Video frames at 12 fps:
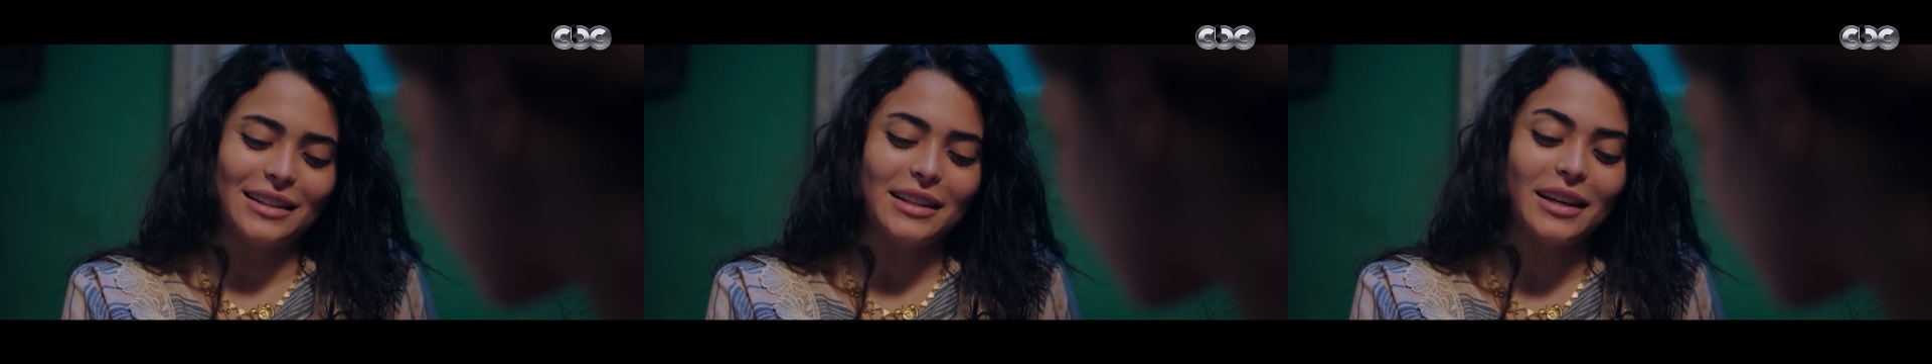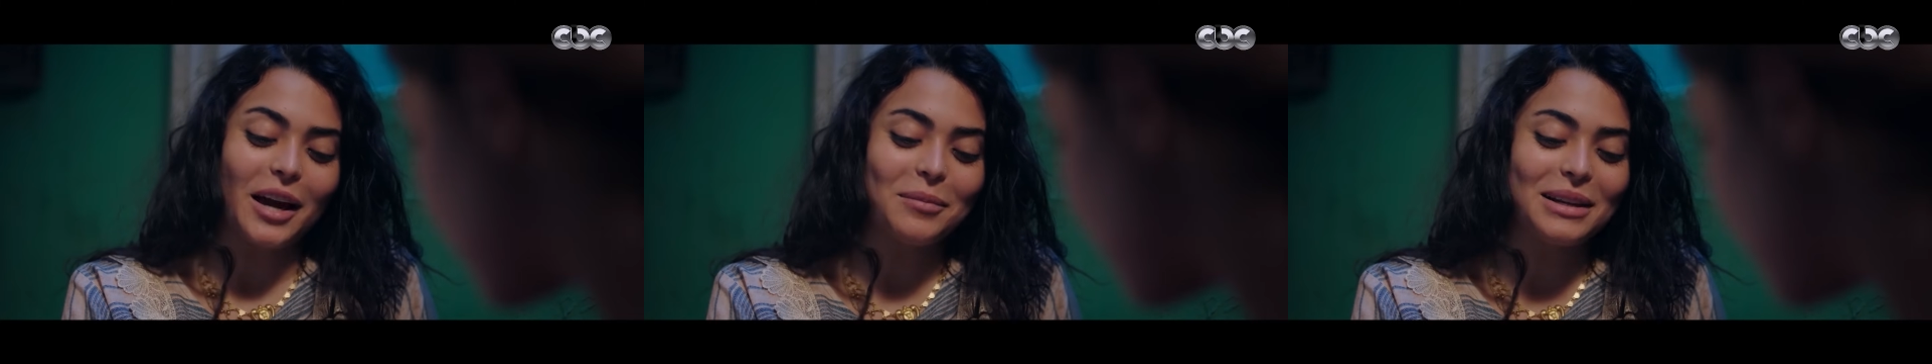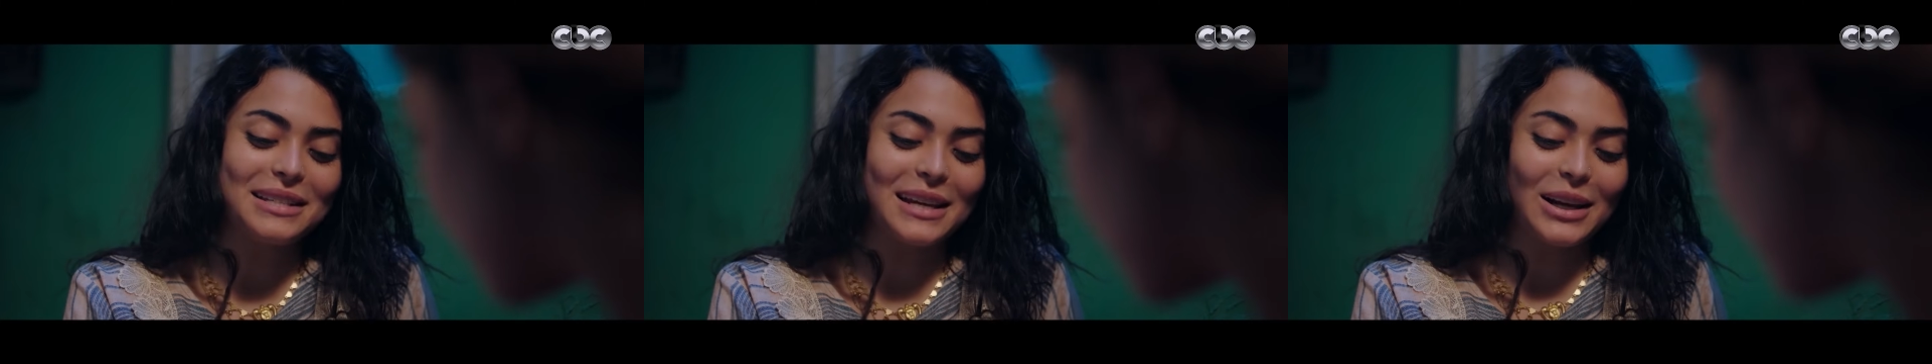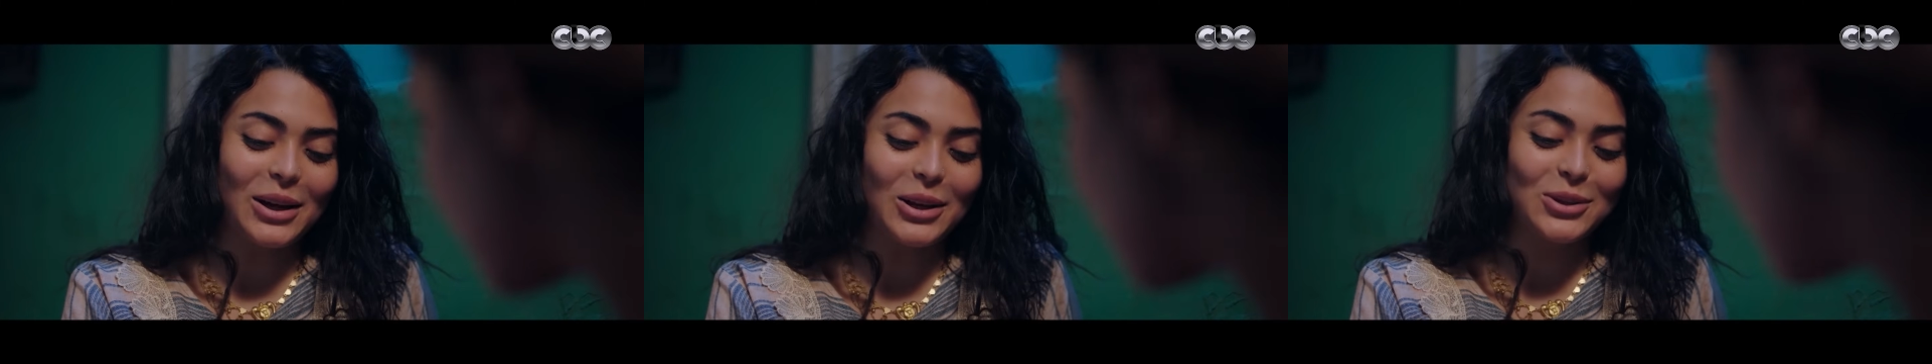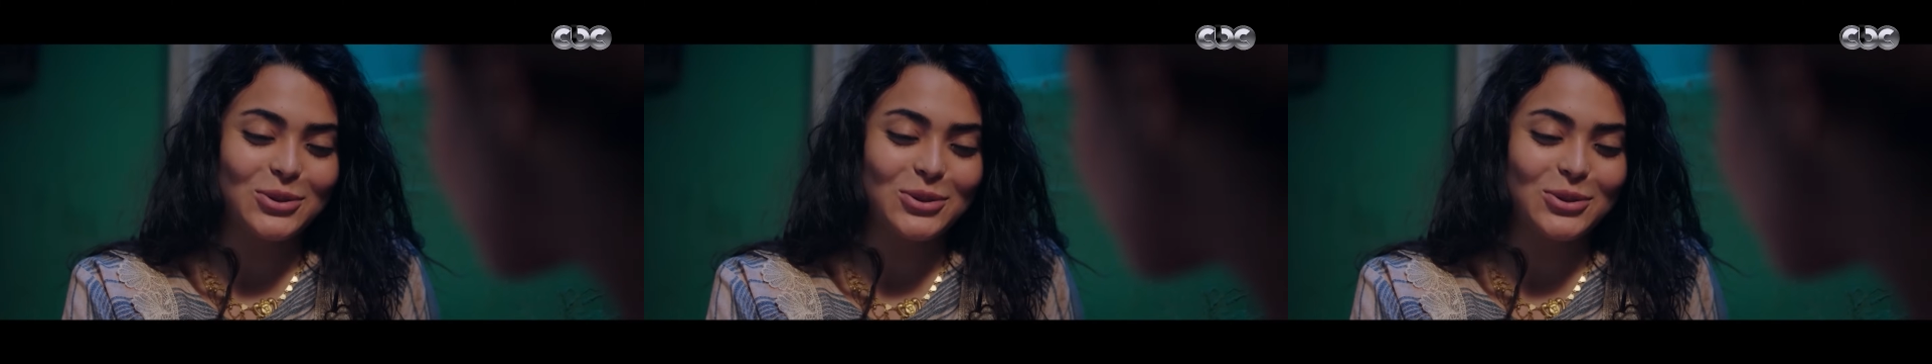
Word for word: ايديكي عامله زي العيال